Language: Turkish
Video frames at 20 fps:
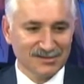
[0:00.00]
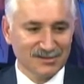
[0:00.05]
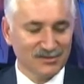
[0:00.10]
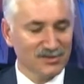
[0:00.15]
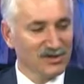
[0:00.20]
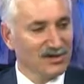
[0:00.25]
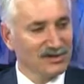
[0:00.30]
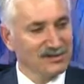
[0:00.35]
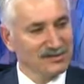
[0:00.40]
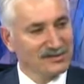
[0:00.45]

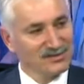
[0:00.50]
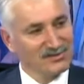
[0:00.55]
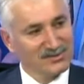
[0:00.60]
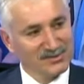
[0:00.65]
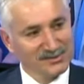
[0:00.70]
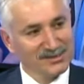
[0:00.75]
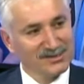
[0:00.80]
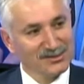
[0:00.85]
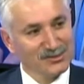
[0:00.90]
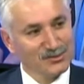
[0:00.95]
ama aynı
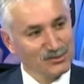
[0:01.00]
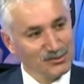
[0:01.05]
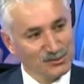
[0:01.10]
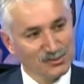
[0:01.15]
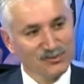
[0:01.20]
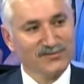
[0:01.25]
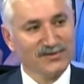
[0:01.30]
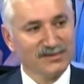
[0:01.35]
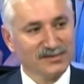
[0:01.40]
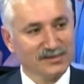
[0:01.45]
zamanda da
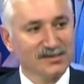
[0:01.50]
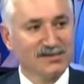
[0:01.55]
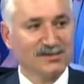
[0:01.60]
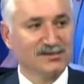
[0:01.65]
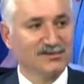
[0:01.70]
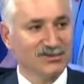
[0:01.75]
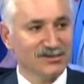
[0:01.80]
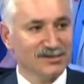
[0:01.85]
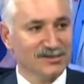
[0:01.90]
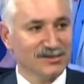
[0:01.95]
kültür ve sanat
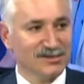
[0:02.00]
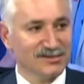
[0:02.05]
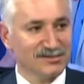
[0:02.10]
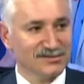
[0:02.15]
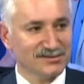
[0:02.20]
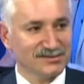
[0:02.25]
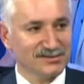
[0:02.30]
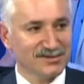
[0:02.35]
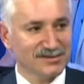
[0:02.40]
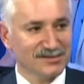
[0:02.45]
evet. şehri
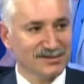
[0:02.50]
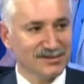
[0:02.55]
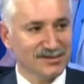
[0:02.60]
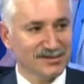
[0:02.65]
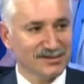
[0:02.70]
artık.